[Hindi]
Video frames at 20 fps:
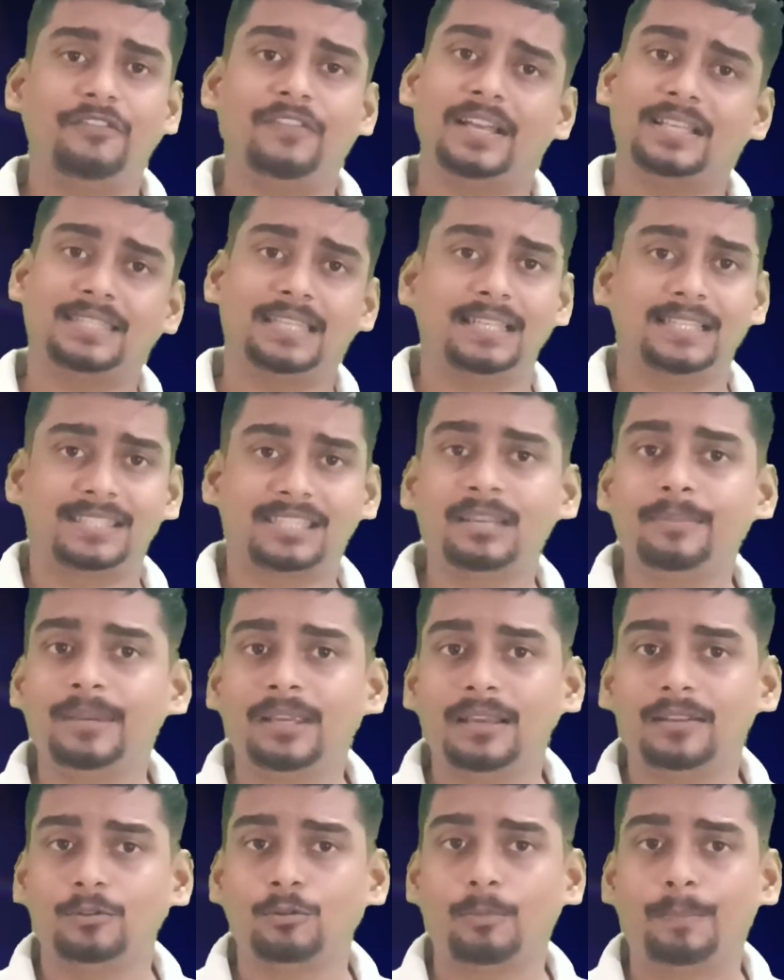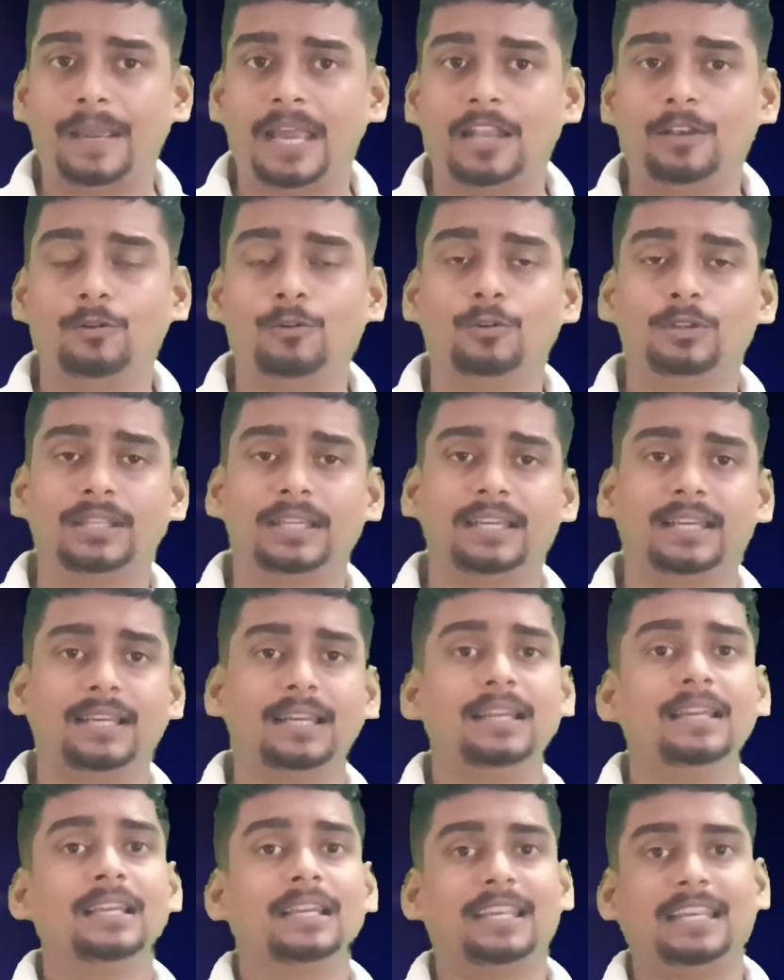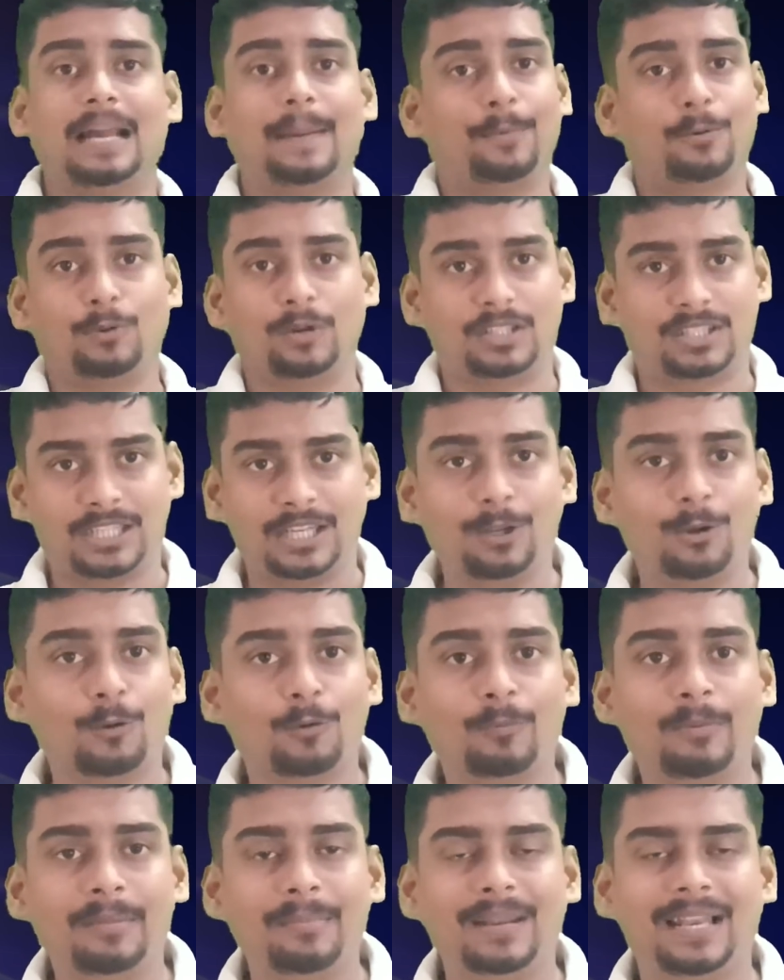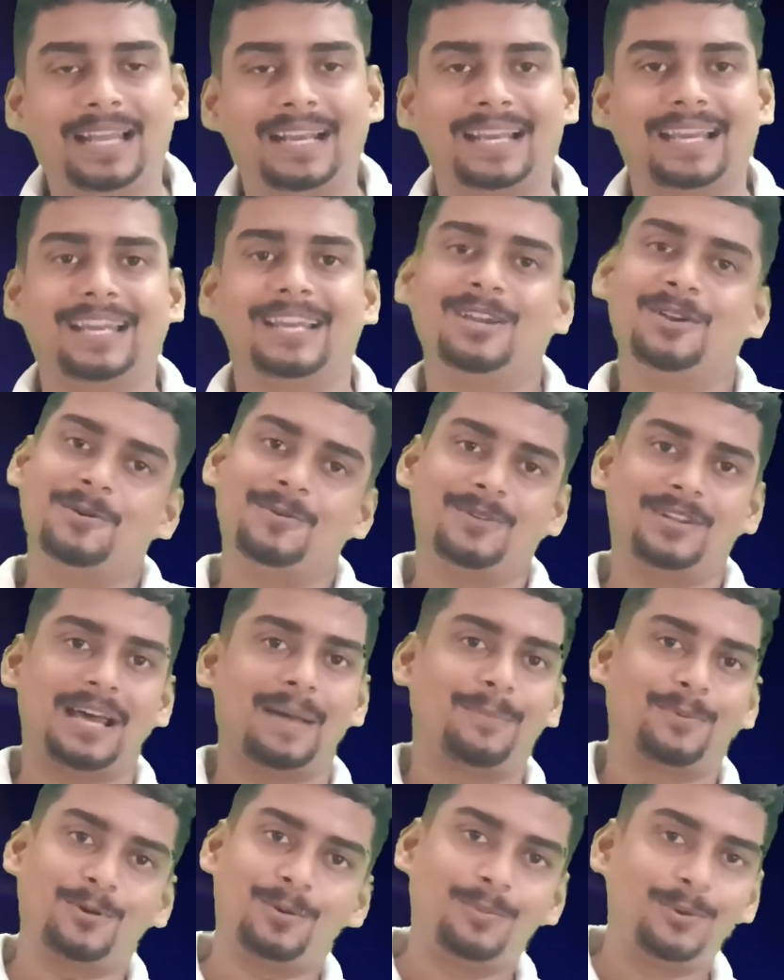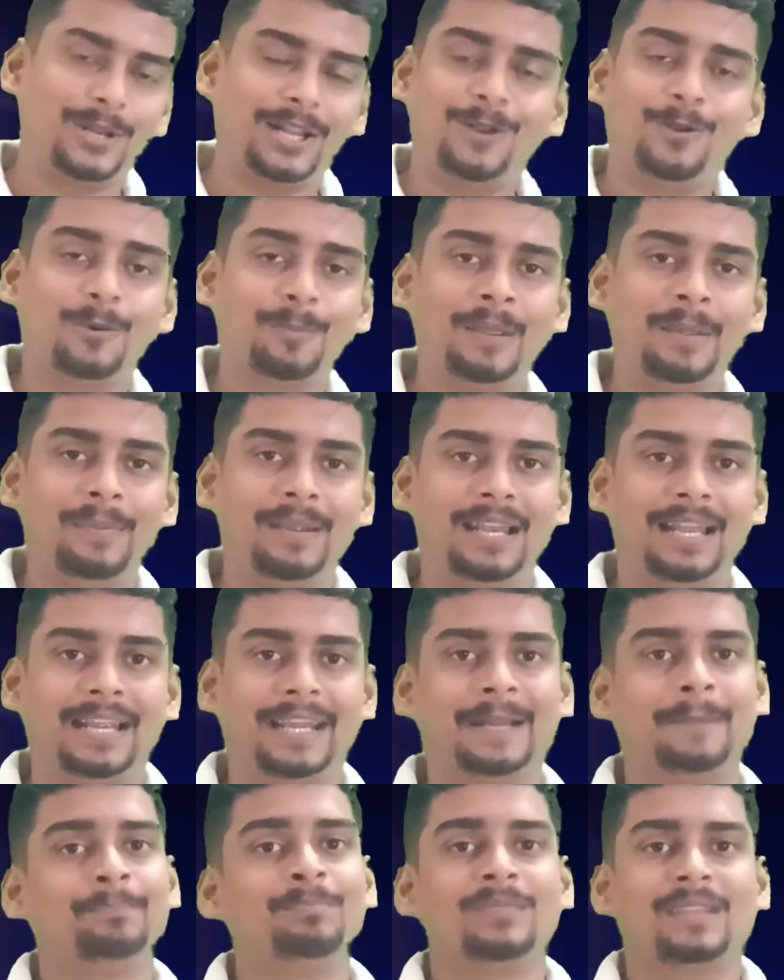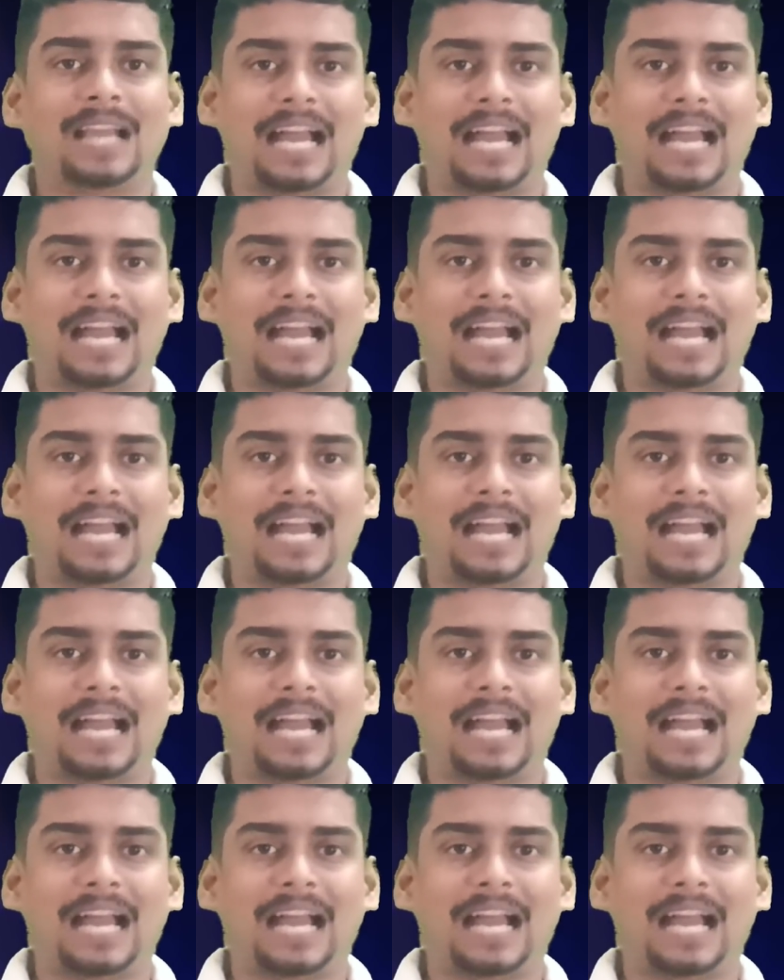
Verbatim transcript: वैसे इसके भी दो पहलू होते हैं कि आपको अच्छे लोग भी मिलेंगे और आपको बुरे लोग भी मिलेंगे